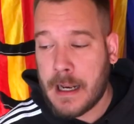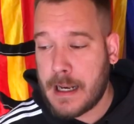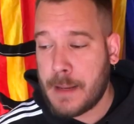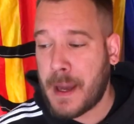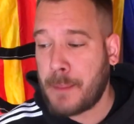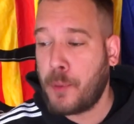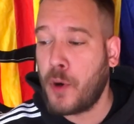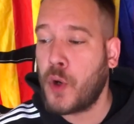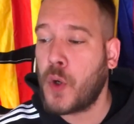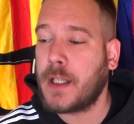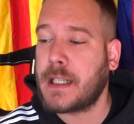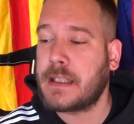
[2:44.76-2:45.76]
Liverpool.
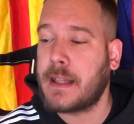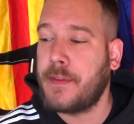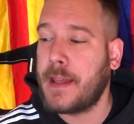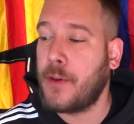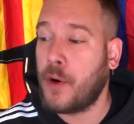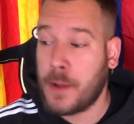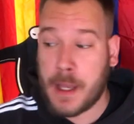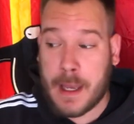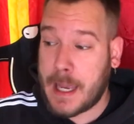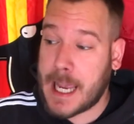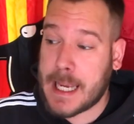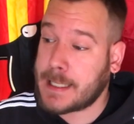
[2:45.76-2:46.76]
No ha trascendido
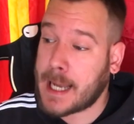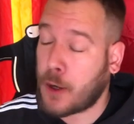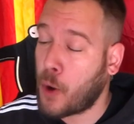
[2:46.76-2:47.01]
esa